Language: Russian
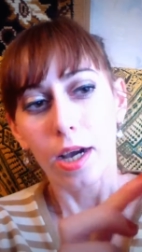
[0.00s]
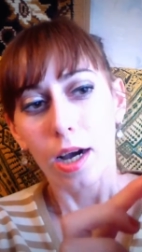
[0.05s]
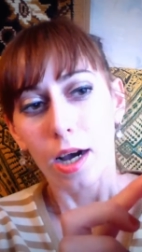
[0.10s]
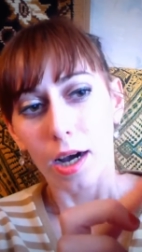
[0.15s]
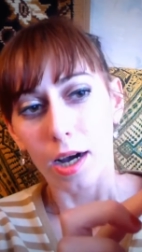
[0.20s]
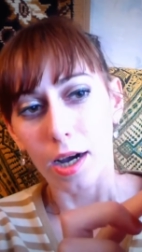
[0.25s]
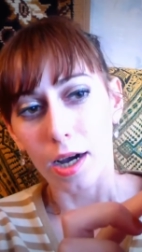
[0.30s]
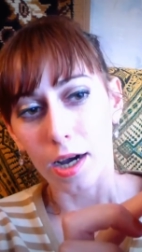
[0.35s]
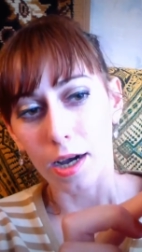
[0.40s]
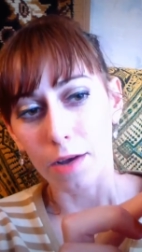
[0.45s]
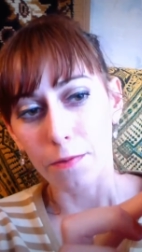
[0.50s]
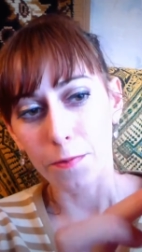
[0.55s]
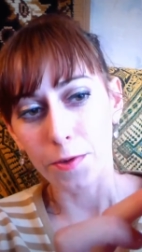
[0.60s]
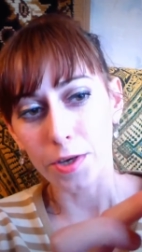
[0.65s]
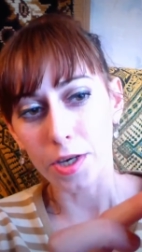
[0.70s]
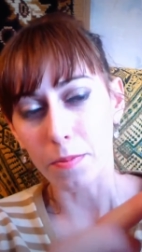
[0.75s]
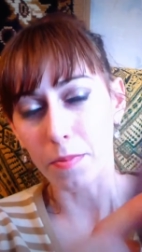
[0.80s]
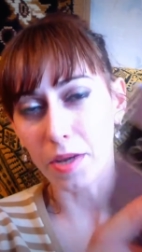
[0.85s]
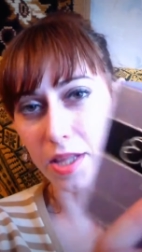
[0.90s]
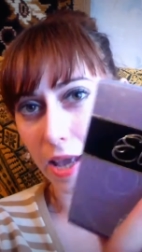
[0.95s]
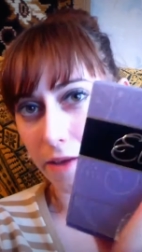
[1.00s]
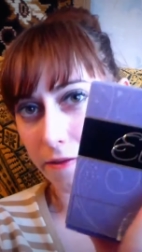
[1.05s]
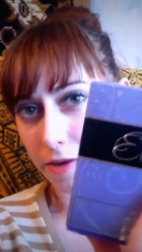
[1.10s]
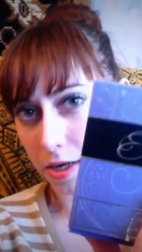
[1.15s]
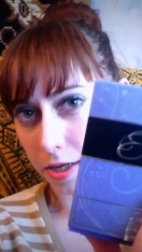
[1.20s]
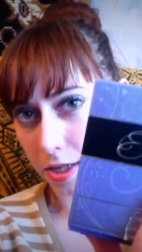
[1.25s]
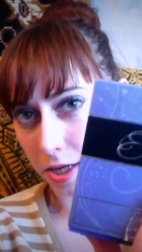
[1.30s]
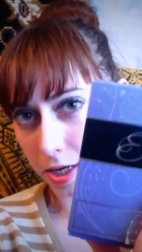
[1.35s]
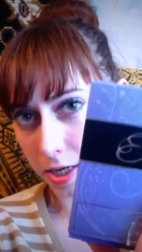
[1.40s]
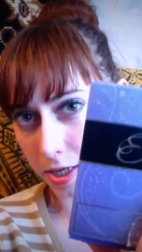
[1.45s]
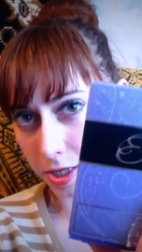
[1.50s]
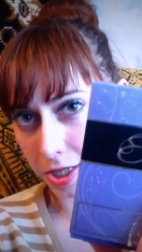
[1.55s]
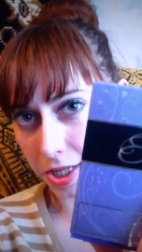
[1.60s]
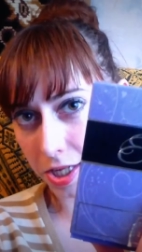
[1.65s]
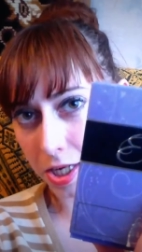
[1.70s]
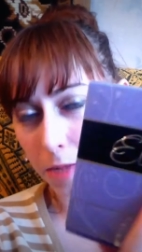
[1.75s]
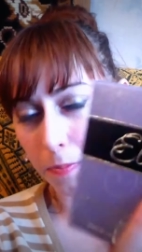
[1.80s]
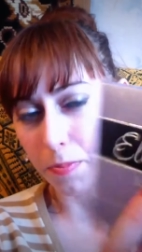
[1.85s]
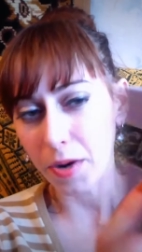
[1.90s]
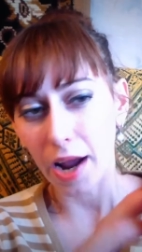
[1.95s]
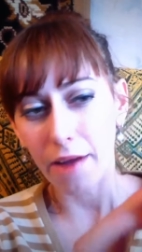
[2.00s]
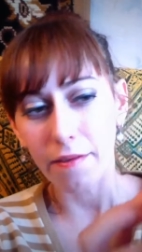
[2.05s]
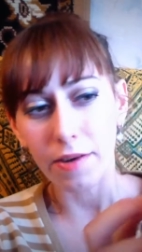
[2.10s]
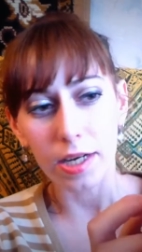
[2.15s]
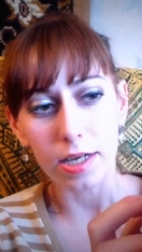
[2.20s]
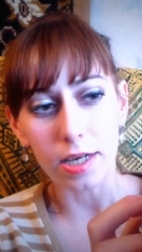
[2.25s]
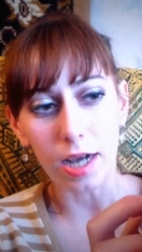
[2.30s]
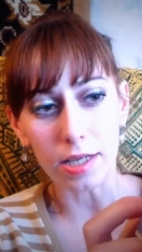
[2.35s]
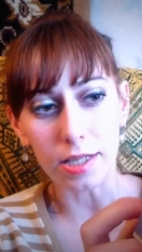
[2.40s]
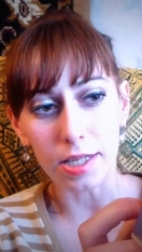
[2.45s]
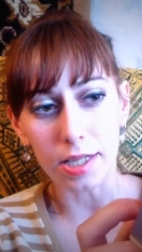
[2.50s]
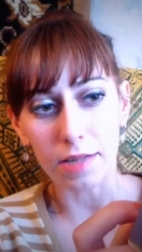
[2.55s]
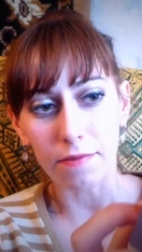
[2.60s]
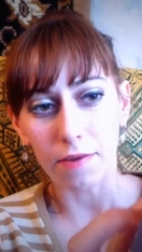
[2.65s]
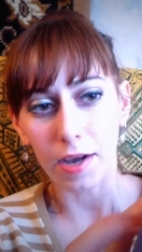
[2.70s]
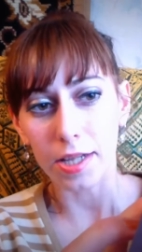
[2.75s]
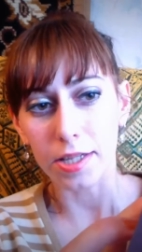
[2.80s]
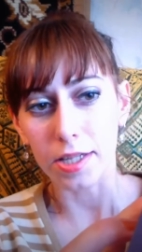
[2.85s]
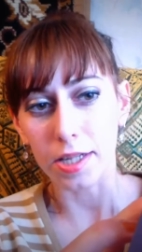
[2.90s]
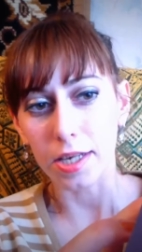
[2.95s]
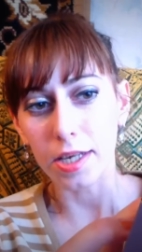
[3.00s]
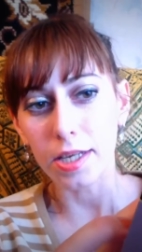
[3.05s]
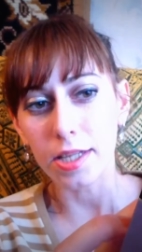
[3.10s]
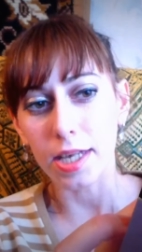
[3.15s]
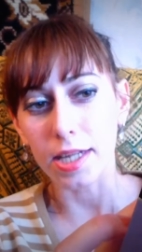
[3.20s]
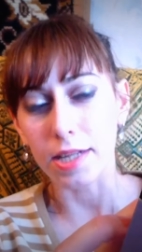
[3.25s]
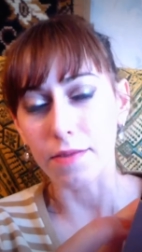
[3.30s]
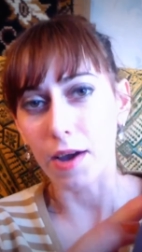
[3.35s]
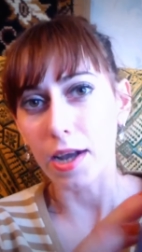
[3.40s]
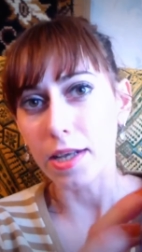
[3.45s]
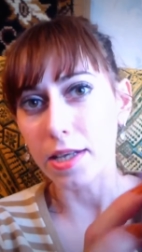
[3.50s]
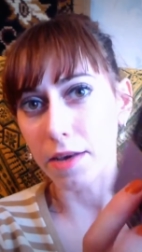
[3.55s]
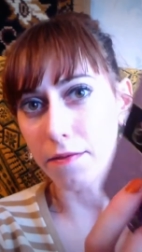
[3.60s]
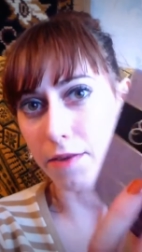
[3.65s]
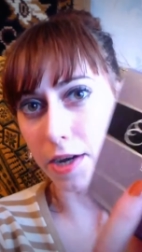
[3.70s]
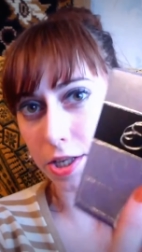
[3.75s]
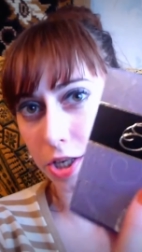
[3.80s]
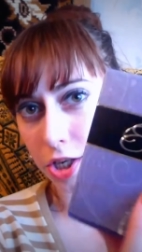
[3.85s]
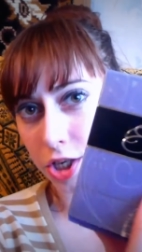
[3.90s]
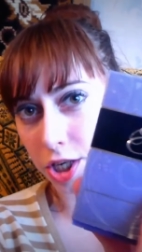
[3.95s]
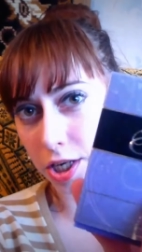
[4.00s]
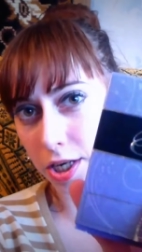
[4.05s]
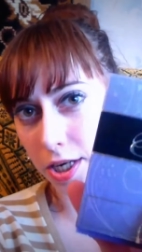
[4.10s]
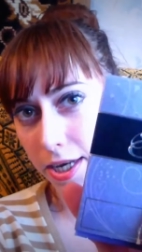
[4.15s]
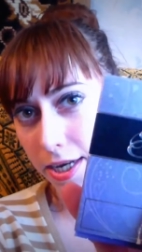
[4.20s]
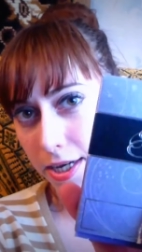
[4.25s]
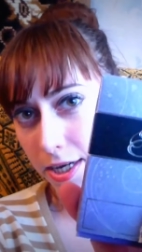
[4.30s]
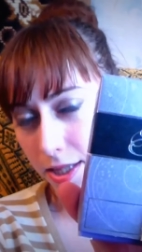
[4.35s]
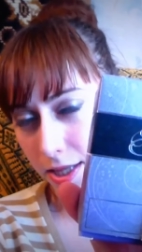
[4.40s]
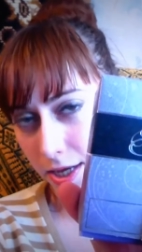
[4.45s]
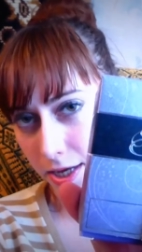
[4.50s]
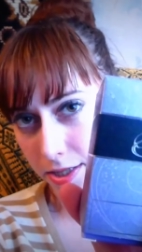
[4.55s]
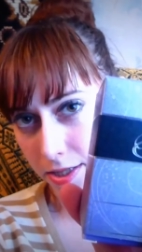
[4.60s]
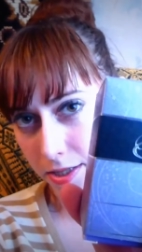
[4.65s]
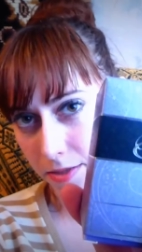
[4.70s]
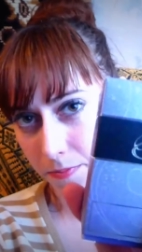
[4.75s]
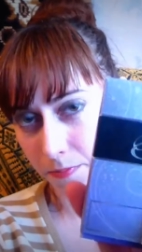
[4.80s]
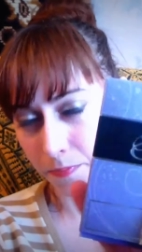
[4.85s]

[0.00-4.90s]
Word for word: А, фирма, наверное, Эликсир, правильно как называется. И название водички Эклет.